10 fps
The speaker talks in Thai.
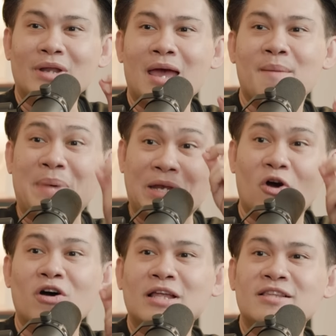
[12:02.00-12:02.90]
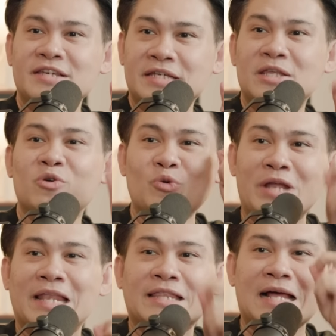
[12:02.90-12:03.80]
งนี้เป็นข้อเท็จจริงที่คุณ
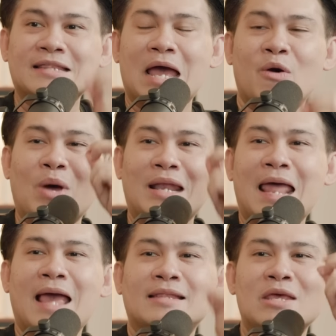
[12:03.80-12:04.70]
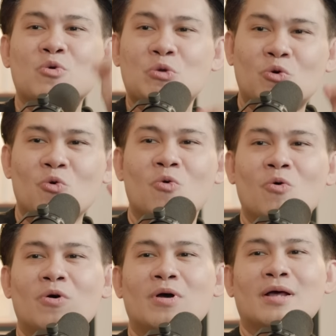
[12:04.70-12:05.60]
เห็นตั้งแต่วันแรกที่คุณกู้
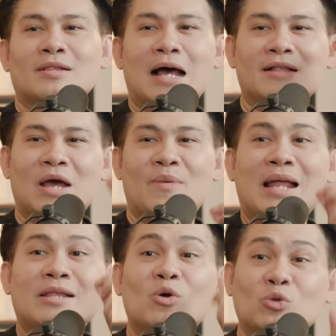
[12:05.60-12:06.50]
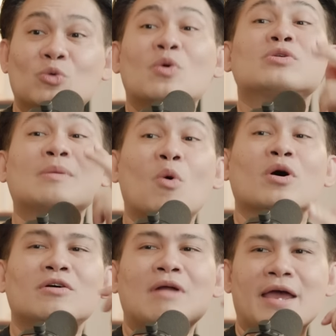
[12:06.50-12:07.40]
ว่ามันจะตั้งแต่วันแรกที่ลงทุนว่าคุณจะบว
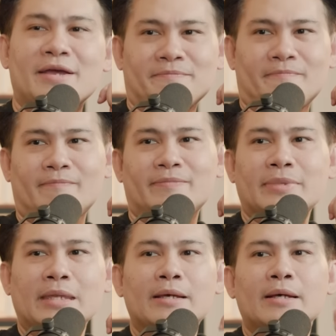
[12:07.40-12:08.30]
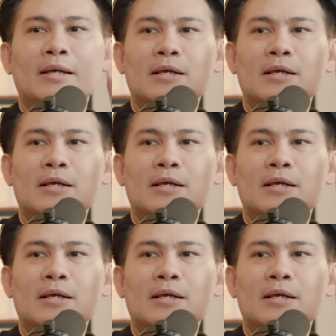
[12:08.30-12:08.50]
กเท่าไหร่อ่าค่ะ